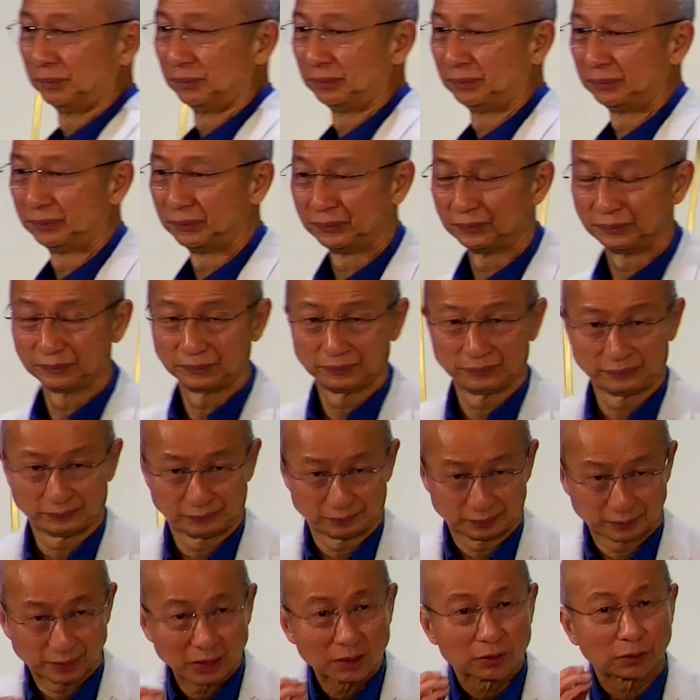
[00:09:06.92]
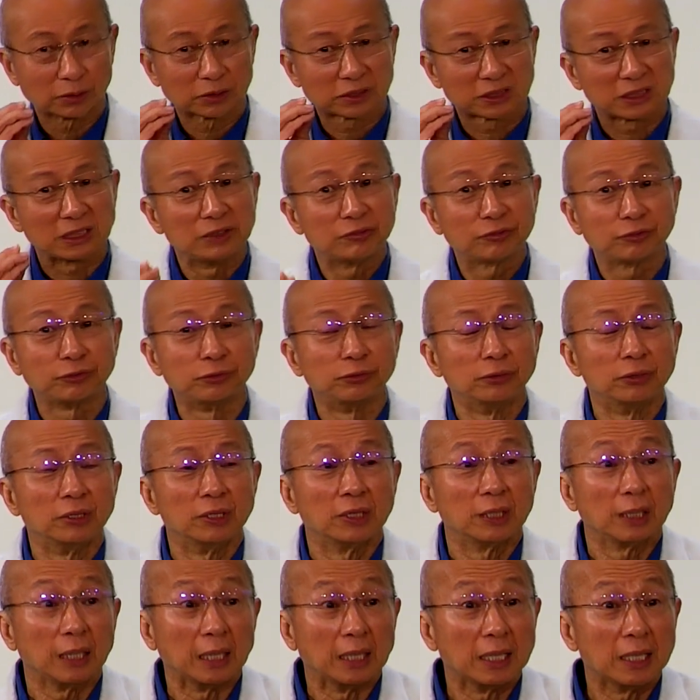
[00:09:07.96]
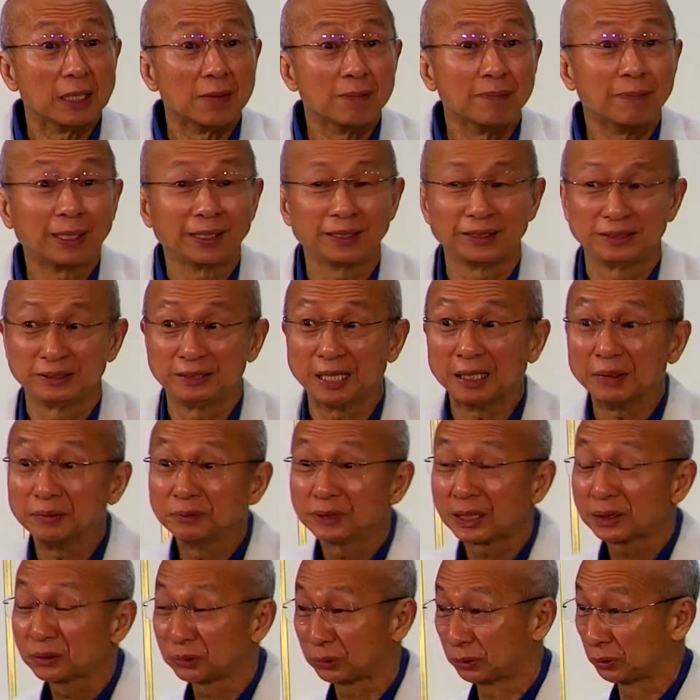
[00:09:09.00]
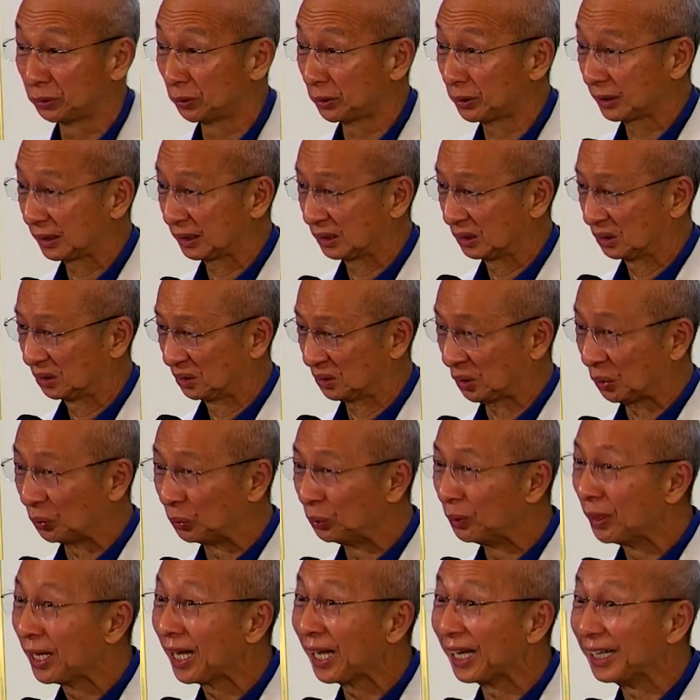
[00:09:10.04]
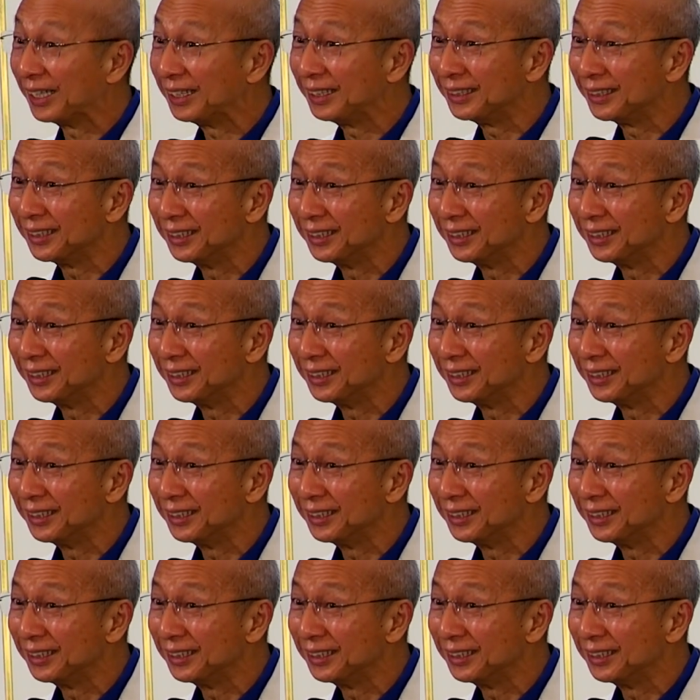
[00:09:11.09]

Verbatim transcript: lungsod mo, eh, ikaw ay itataas at gagamitin ng Panginoon.